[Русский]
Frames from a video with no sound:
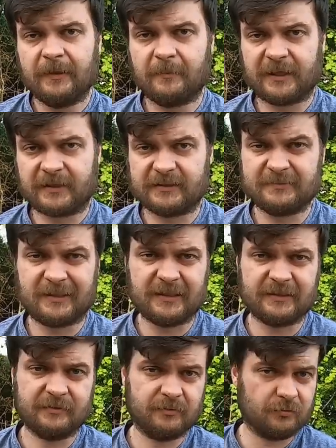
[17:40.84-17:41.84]
э, марках
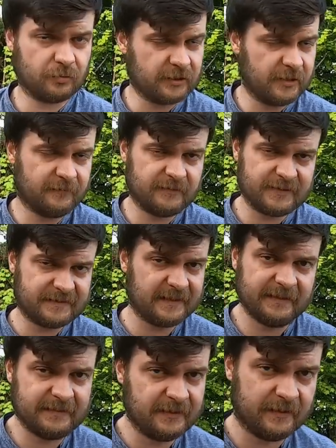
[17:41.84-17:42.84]
самокатов. Окей, вы
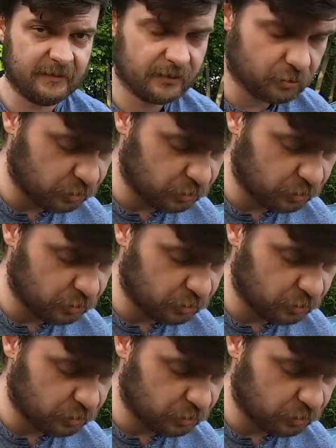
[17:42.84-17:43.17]
сзади сделали